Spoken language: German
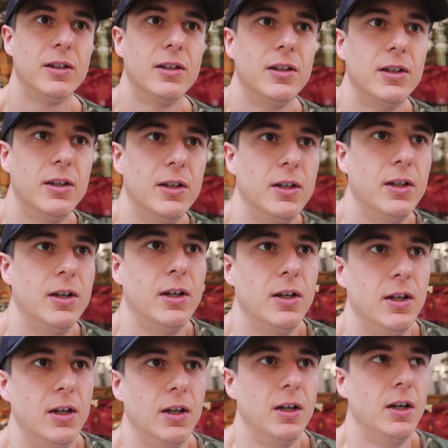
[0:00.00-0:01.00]
auch
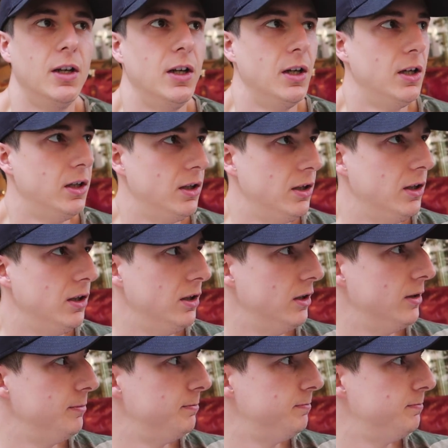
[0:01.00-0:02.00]
ausgemustert worden?
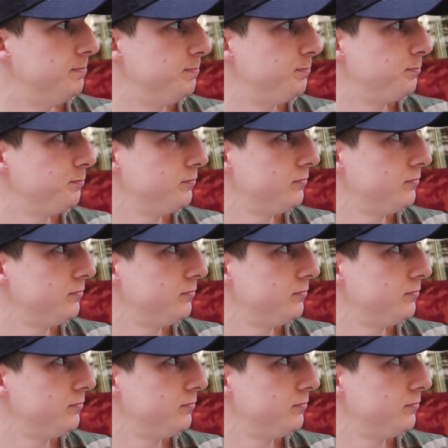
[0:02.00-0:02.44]
Ähm,